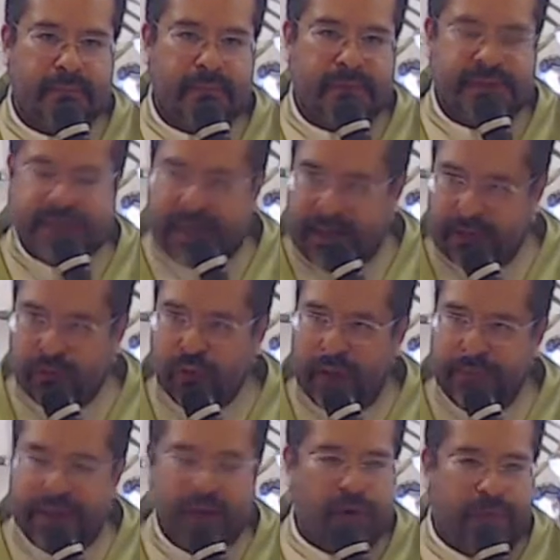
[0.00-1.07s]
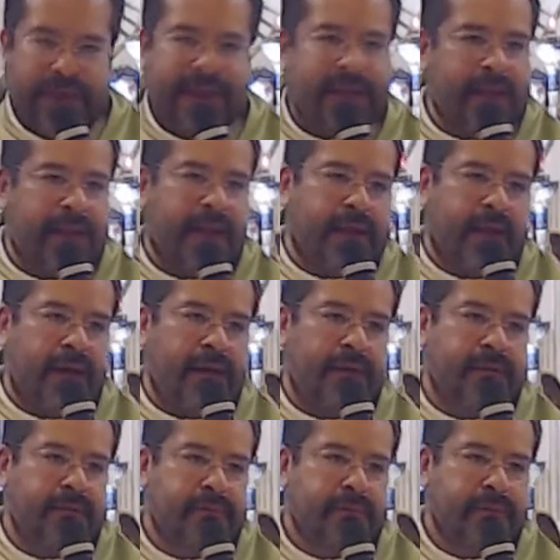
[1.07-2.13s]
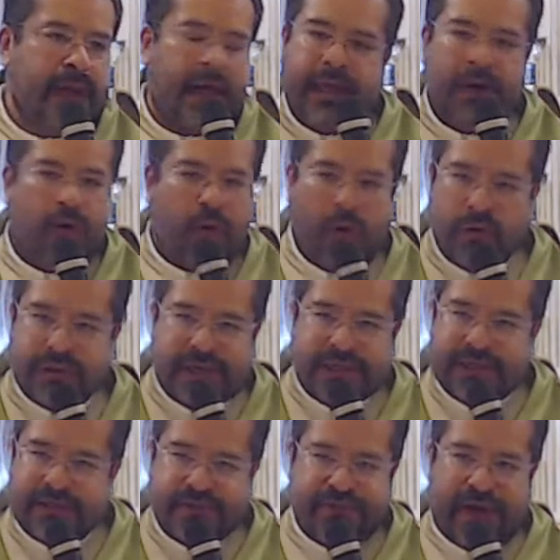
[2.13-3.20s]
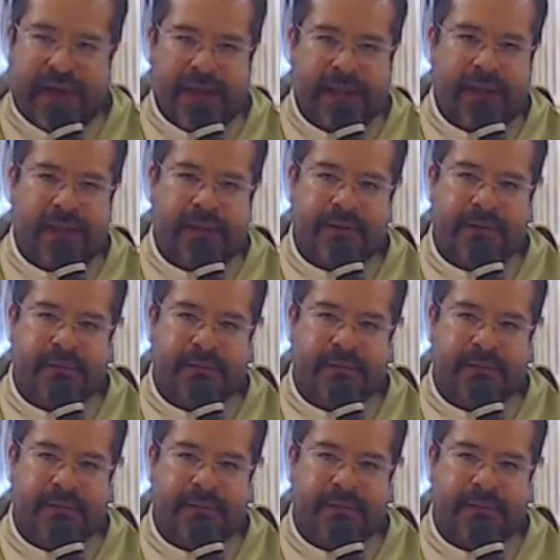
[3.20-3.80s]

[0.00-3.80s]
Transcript: sigue tu camino, vete de aquí, aquí no nos haces falta.